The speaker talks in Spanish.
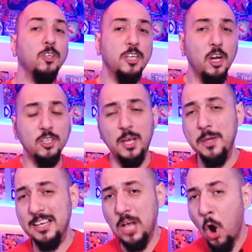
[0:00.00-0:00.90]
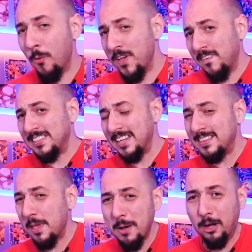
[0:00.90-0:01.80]
si no lo sabías o vives
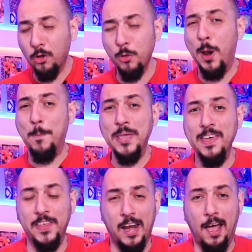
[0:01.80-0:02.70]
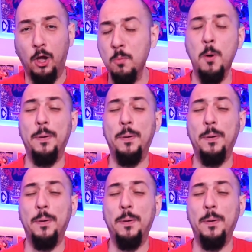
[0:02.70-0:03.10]
debajo de una piedra como